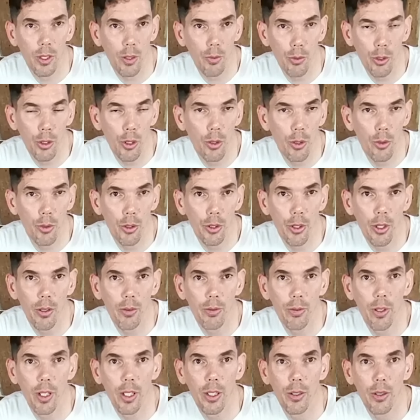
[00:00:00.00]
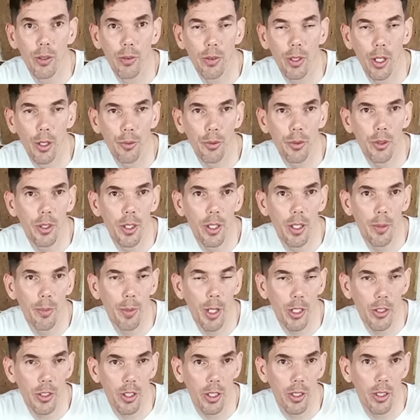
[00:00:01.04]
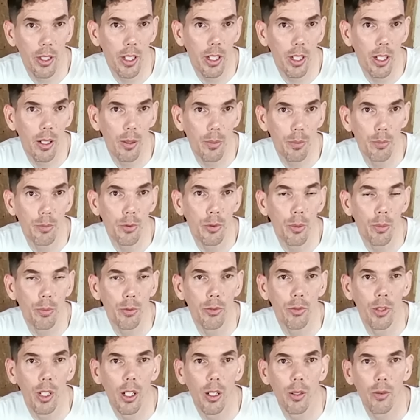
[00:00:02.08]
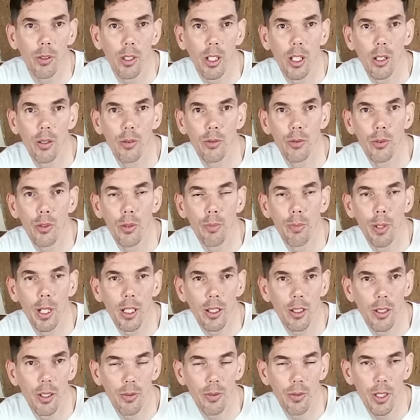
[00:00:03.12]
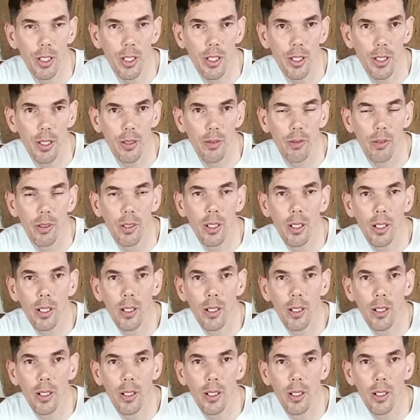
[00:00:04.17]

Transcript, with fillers: Donc ça vous donne le temps en fait de faire toutes les démarches derrière pour pouvoir avoir vos plaques définitives.